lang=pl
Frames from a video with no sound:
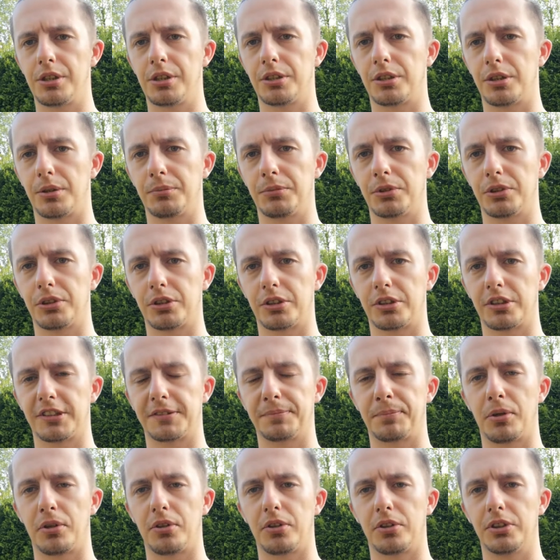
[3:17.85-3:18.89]
to myślę, że
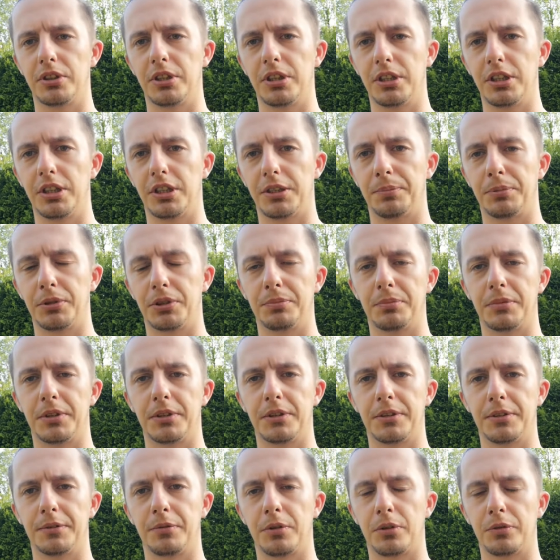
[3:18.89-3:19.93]
spokojnie ich
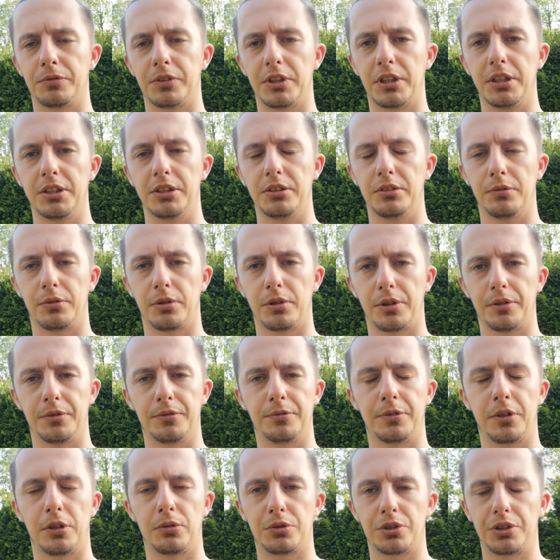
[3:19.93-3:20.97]
byśmy wyrównili,
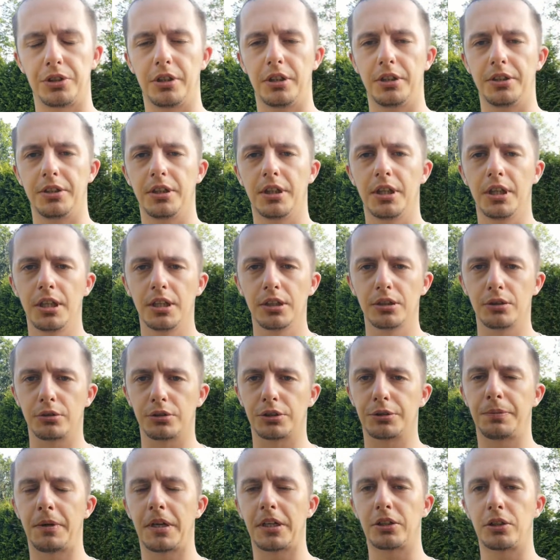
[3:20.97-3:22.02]
wyróżnili, tą
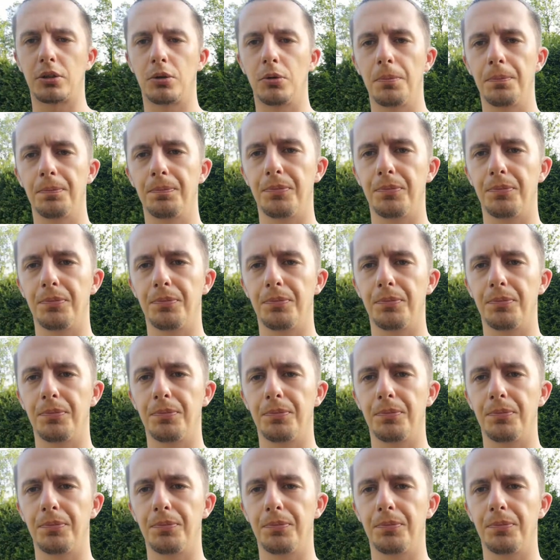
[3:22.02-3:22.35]
czwartą,